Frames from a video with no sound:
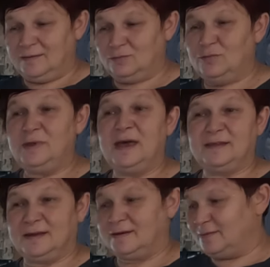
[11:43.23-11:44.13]
Ну, я
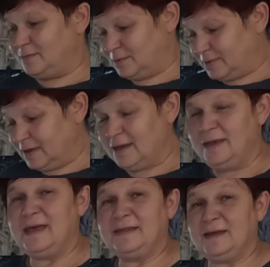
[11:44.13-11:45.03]
так,
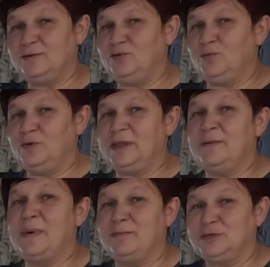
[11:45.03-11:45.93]
я так думаю,
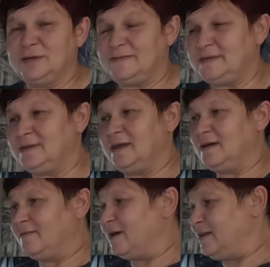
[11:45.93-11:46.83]
так бабушка всегда
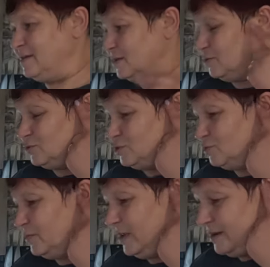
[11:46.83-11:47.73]
говорила тоже
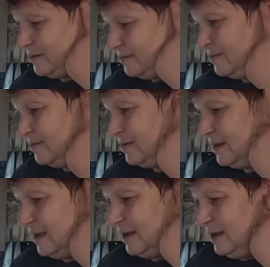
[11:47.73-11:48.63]
у меня.
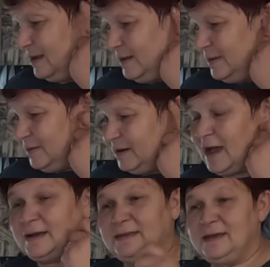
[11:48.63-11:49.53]

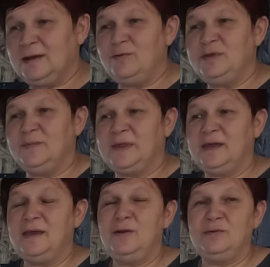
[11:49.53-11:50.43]
Как ты к людям,
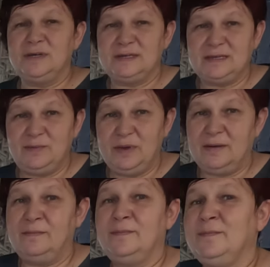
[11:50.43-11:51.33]
так и люди к
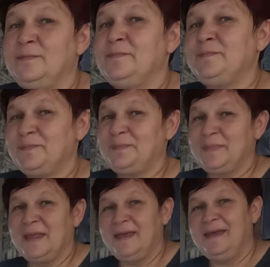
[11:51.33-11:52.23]
тебе.
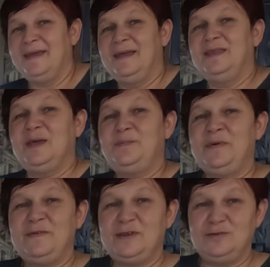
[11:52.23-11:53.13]
Ты
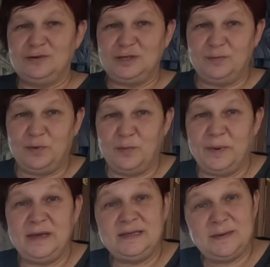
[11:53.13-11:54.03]
повернешься
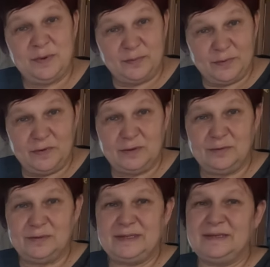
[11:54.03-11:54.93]
попой, и к тебе
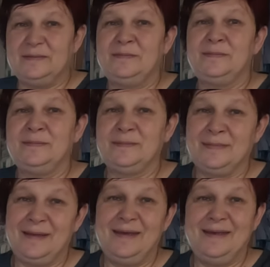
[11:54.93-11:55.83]
повернуться.
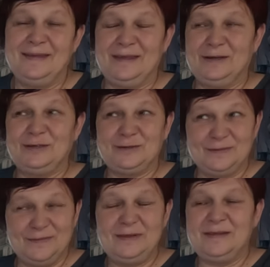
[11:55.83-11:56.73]
Так
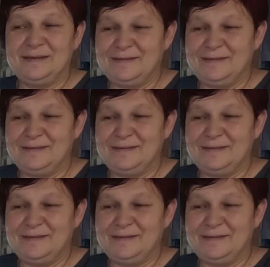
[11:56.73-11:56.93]
что вот